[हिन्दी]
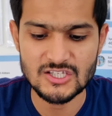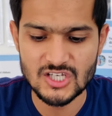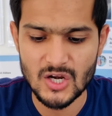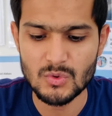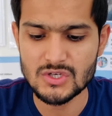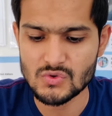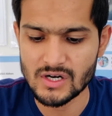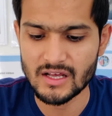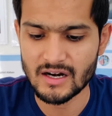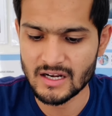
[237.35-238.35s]
जेनुअन
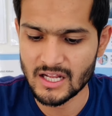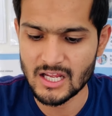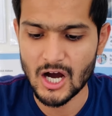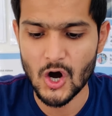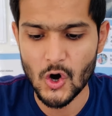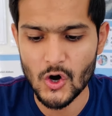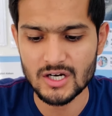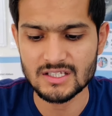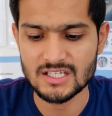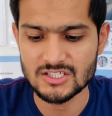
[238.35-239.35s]
स्टूडेंट क्राइटेरिया
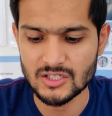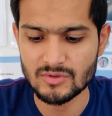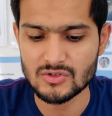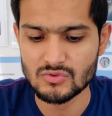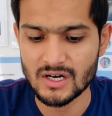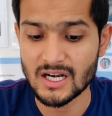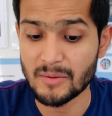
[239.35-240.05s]
और द जेनुअन स्टूडेंट